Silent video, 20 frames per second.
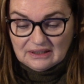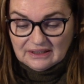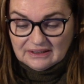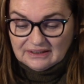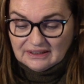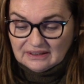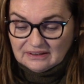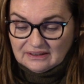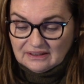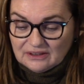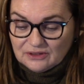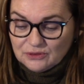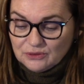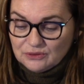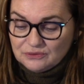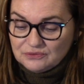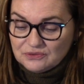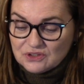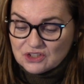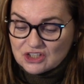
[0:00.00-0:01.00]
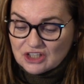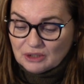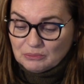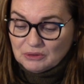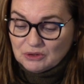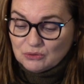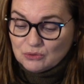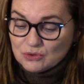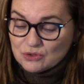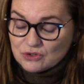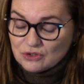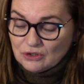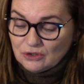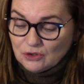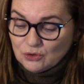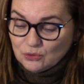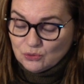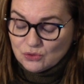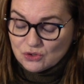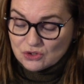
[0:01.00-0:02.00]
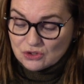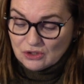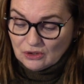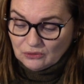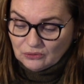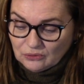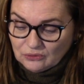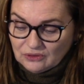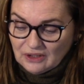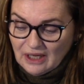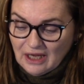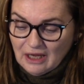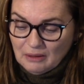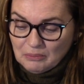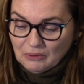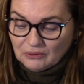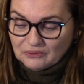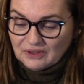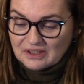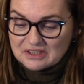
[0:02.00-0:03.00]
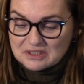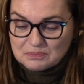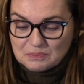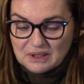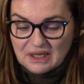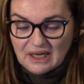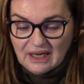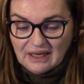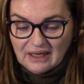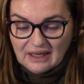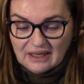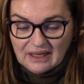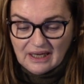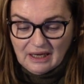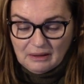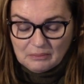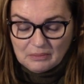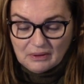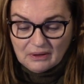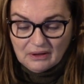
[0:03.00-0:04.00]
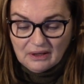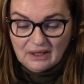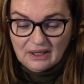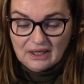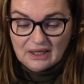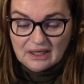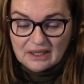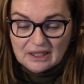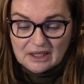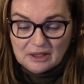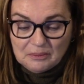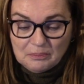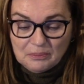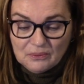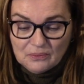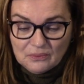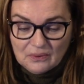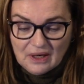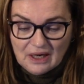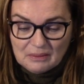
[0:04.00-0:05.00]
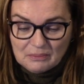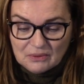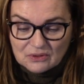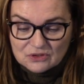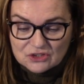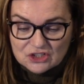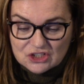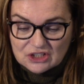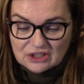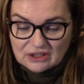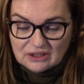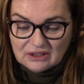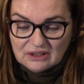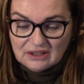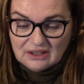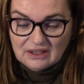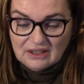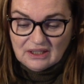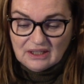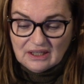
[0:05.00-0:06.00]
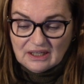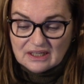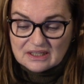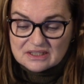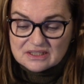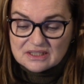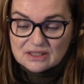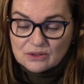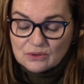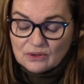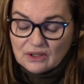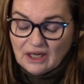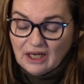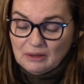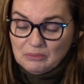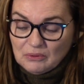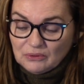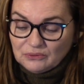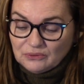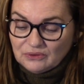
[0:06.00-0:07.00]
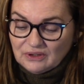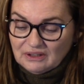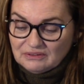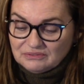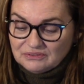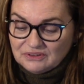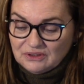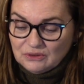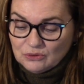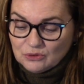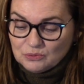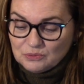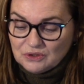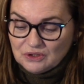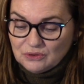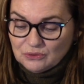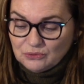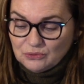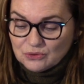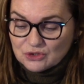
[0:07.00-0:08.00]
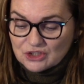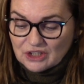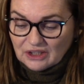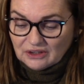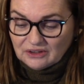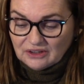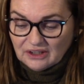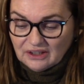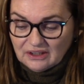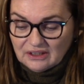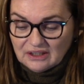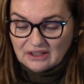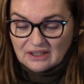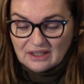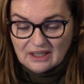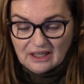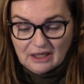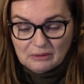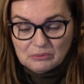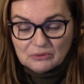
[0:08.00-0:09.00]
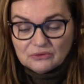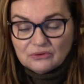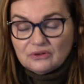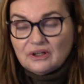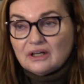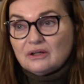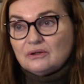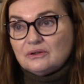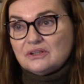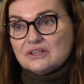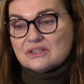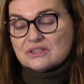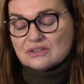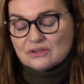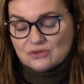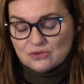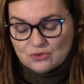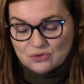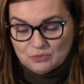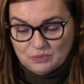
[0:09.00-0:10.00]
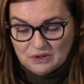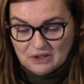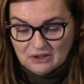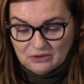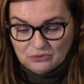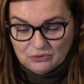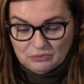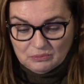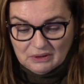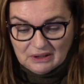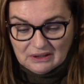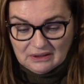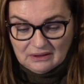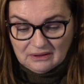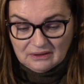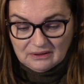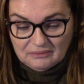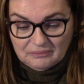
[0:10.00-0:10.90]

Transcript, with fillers: L'Éternel Dieu fit germer du sol toutes sortes d'arbres d'aspect agréable et bons à manger, ainsi que l'arbre de la vie au milieu du jardin et l'arbre de la connaissance du bien et du mal.